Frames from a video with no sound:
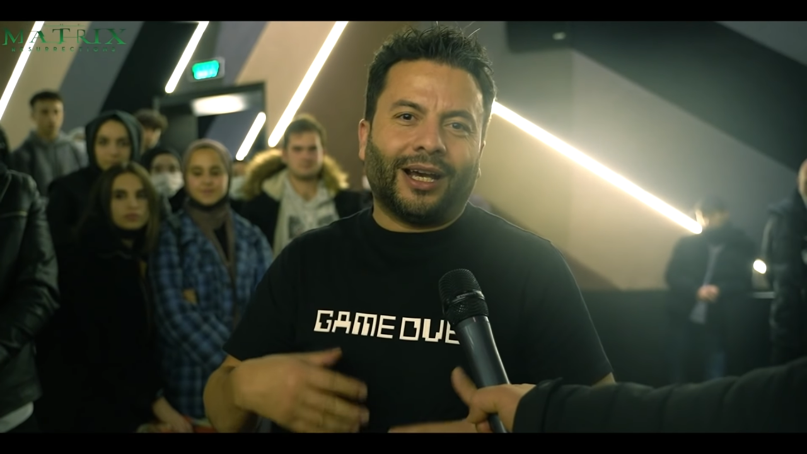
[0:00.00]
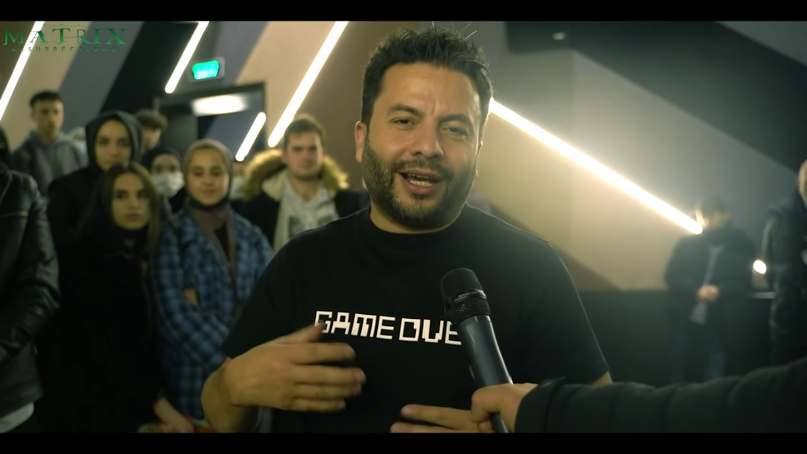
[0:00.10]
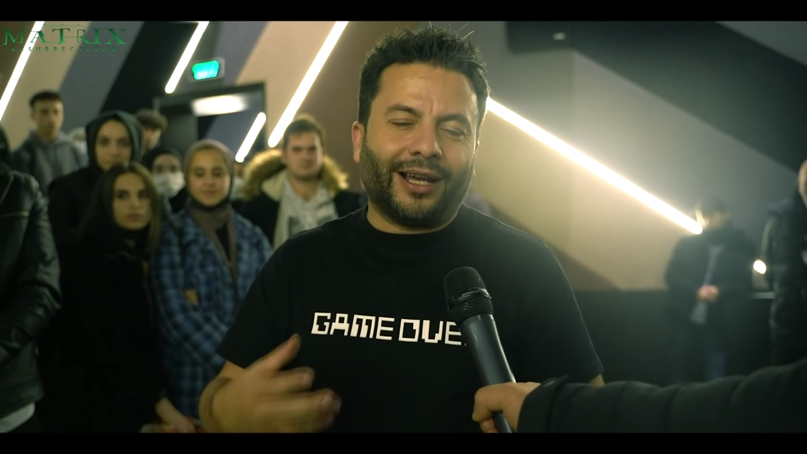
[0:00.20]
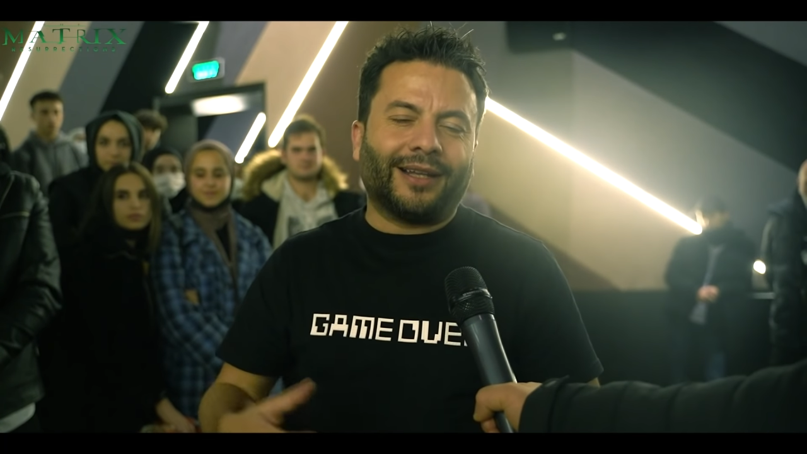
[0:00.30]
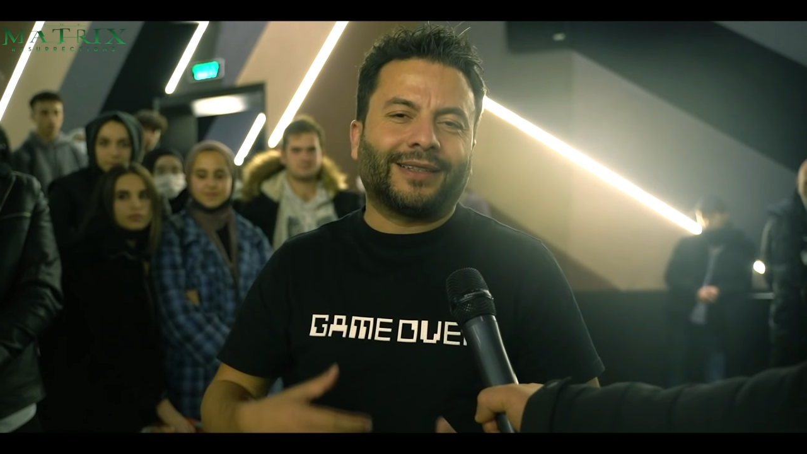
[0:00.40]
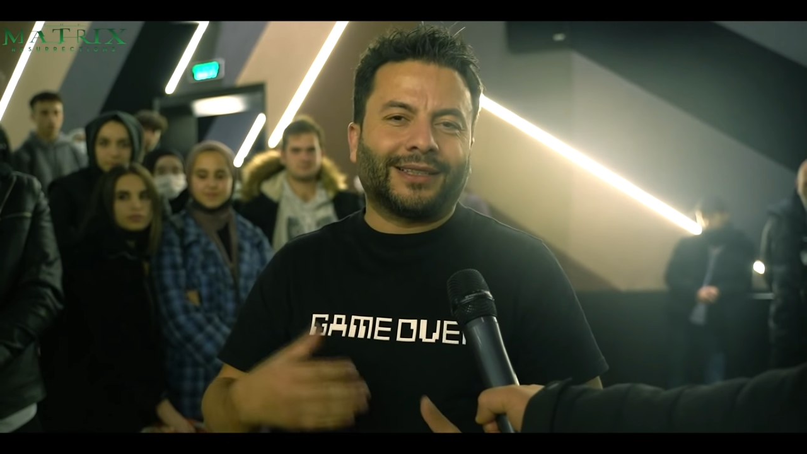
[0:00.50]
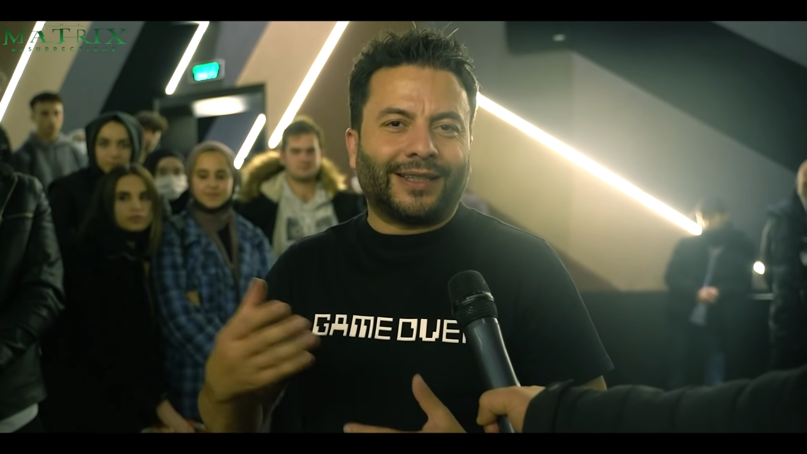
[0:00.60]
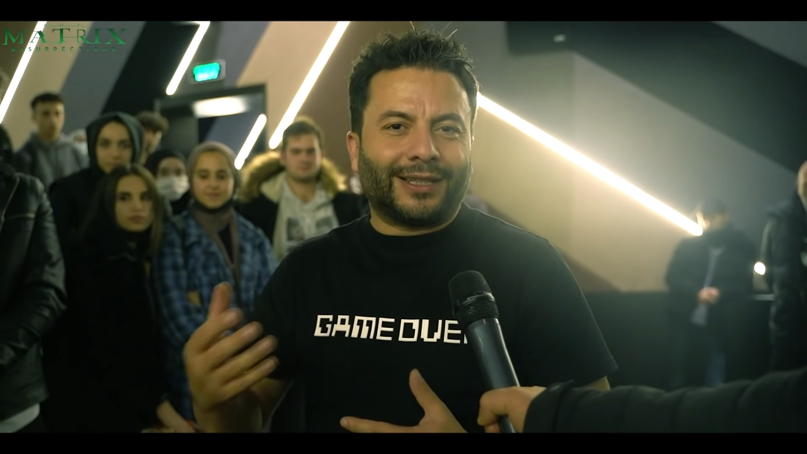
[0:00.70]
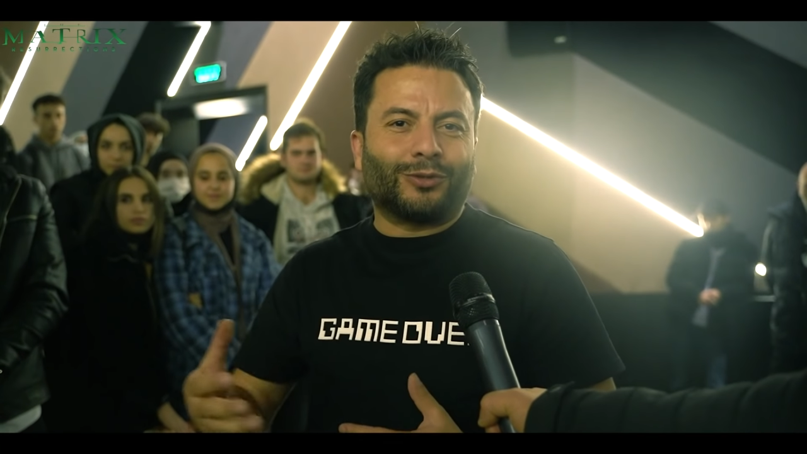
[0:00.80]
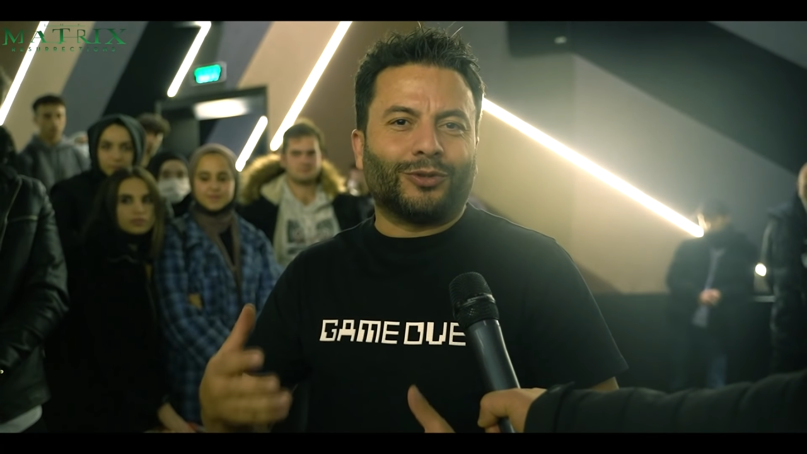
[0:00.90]
hayatını
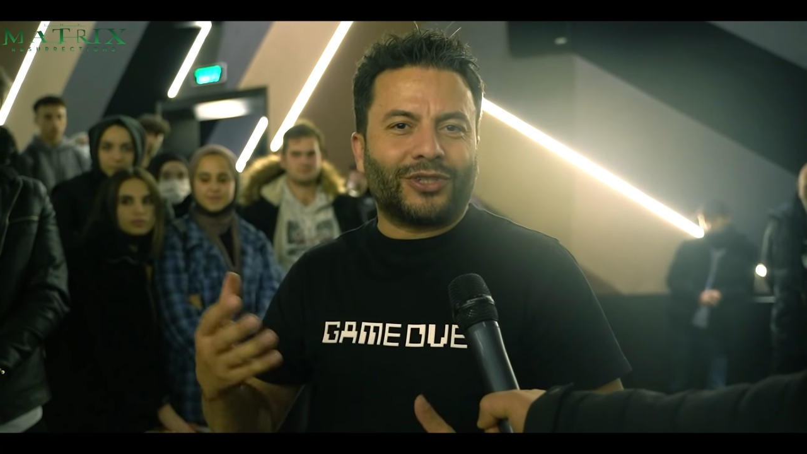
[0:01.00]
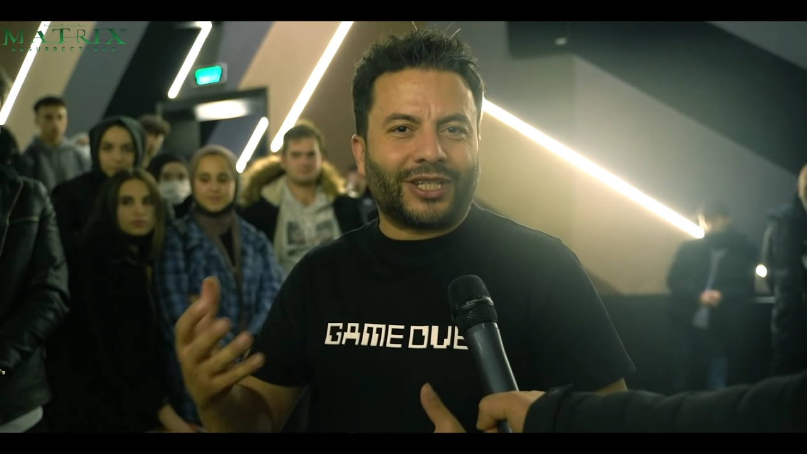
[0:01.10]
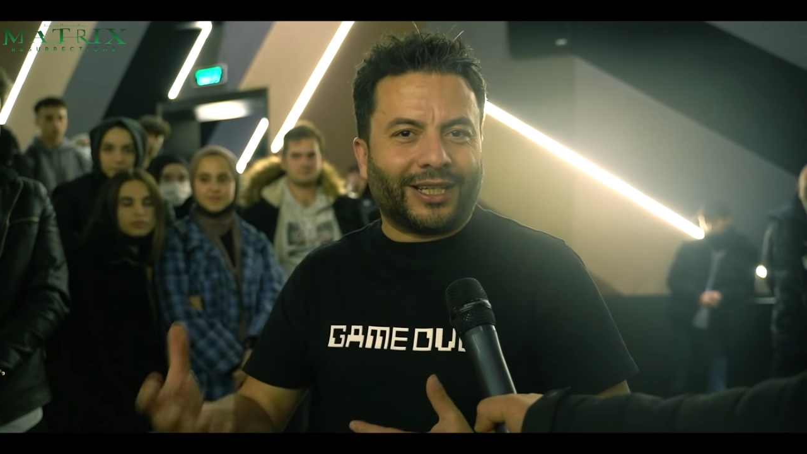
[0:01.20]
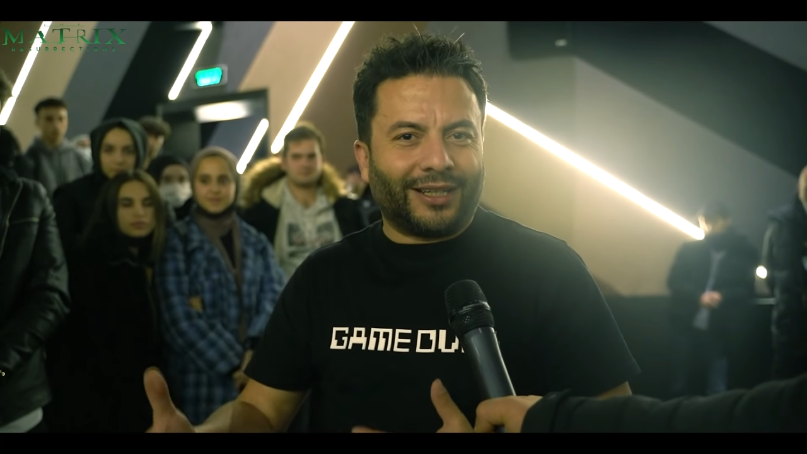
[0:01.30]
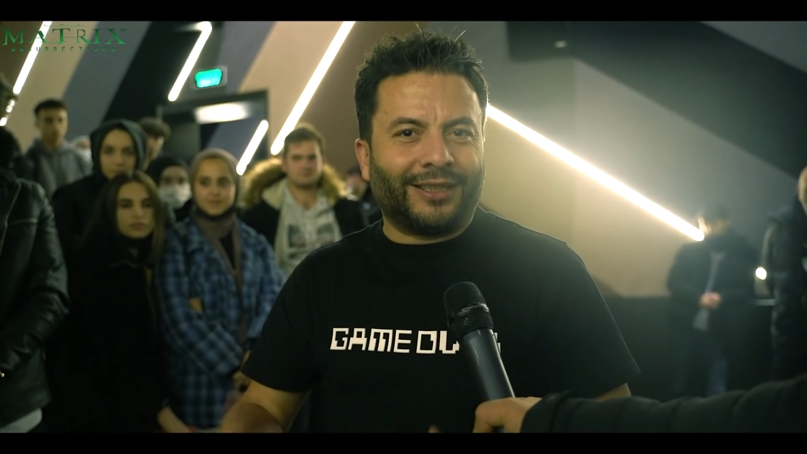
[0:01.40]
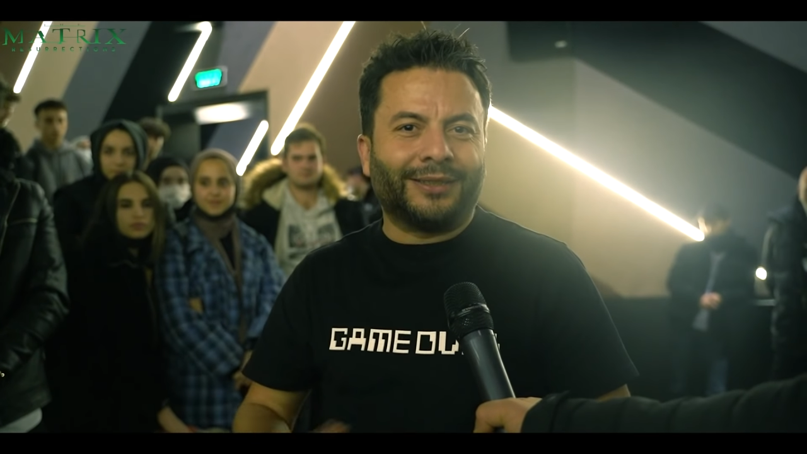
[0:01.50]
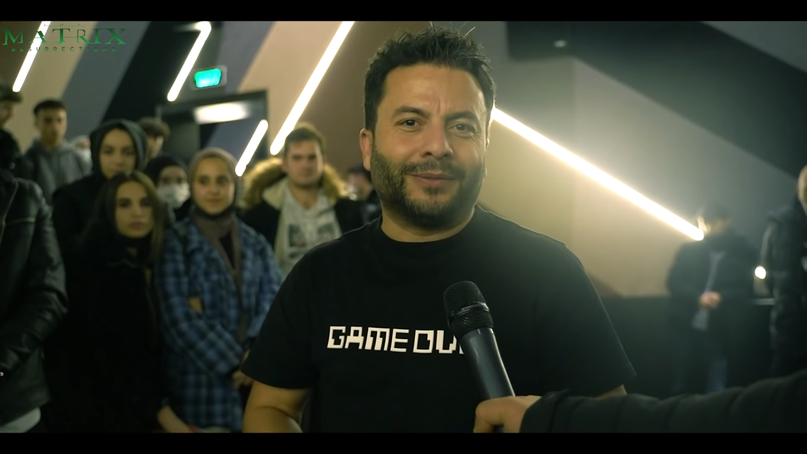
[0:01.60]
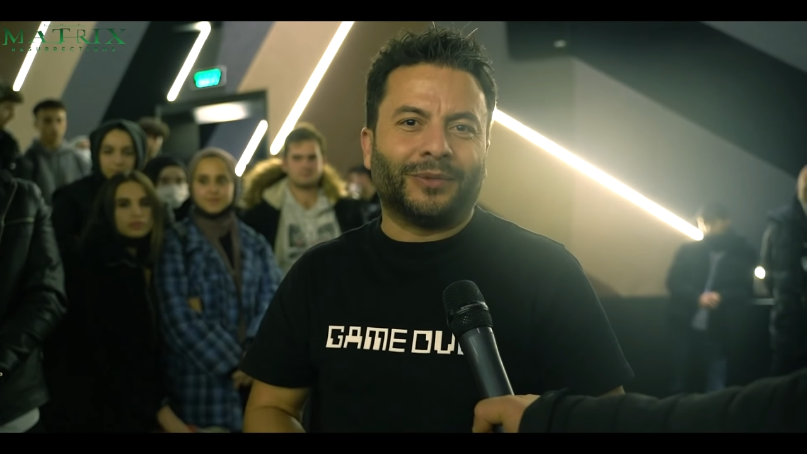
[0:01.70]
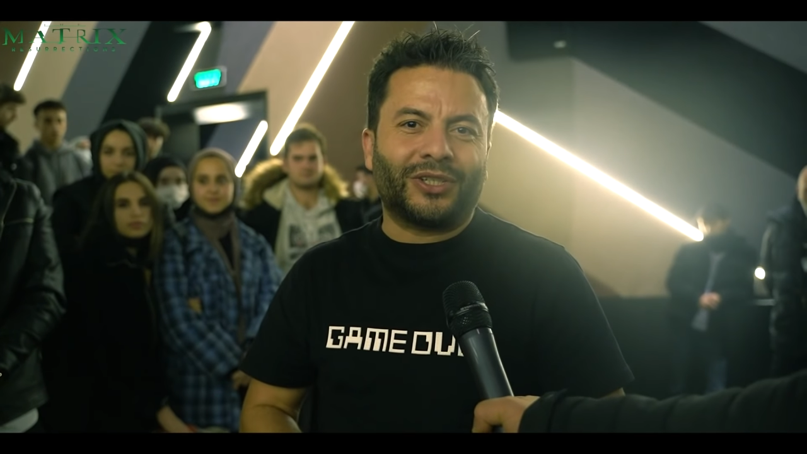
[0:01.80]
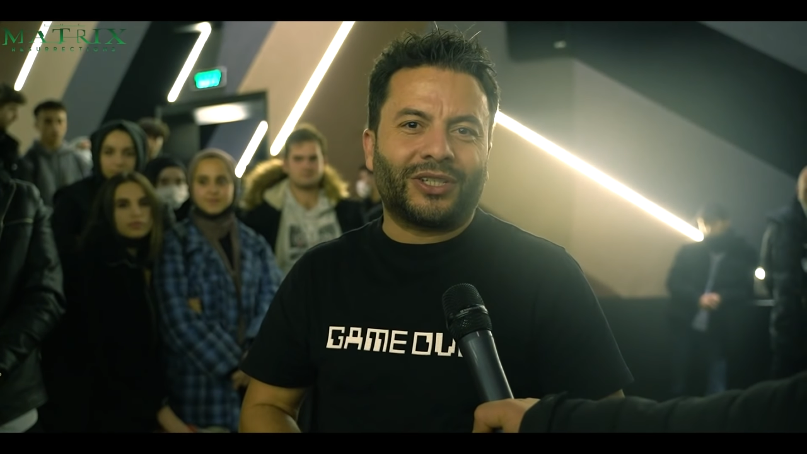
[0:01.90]
teknolojiye
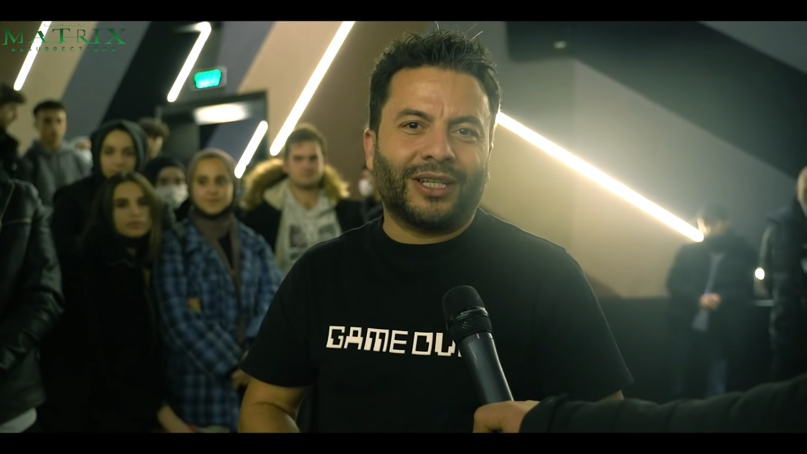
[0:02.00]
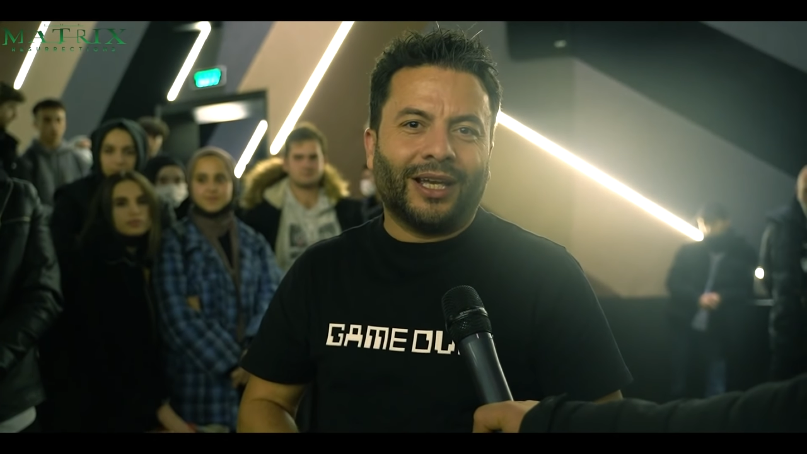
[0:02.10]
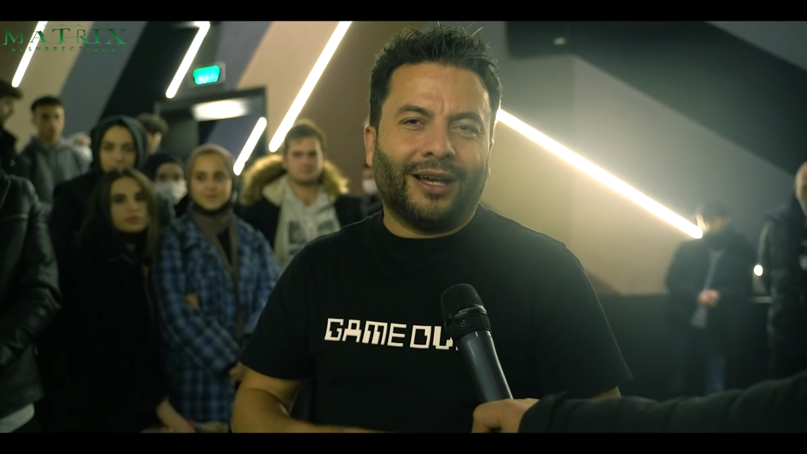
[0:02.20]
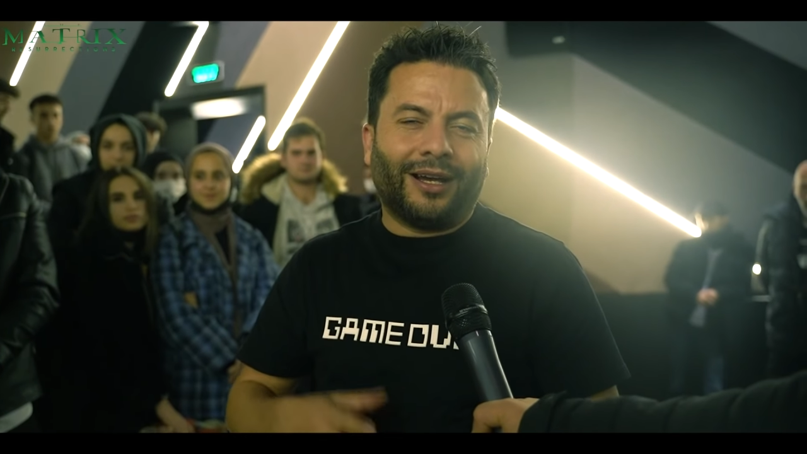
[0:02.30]
adamış,